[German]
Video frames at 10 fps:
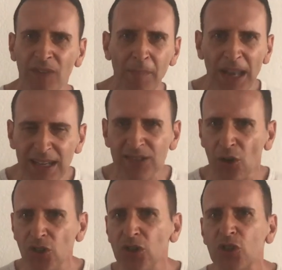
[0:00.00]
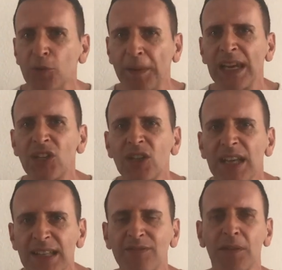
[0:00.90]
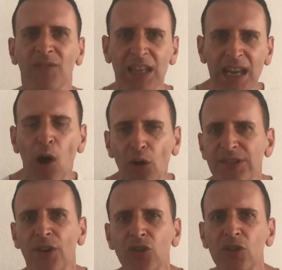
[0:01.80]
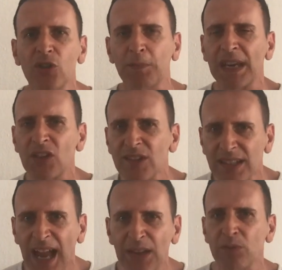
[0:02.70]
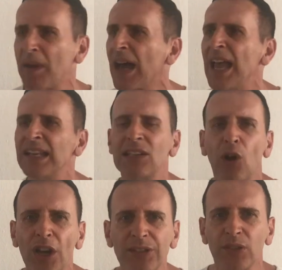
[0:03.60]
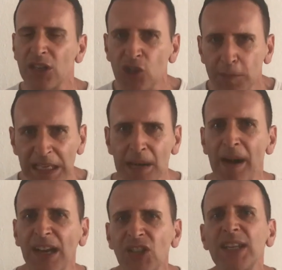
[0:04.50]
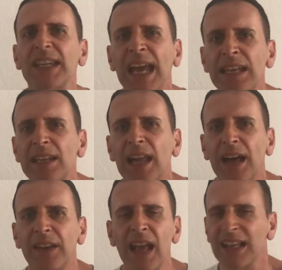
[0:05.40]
wenn man in solchen Gesprächen ist, wenn, wenn ihr auch in solchen Gesprächen seid und mal die Leute oder die Spieler mal richtig kennenlernt,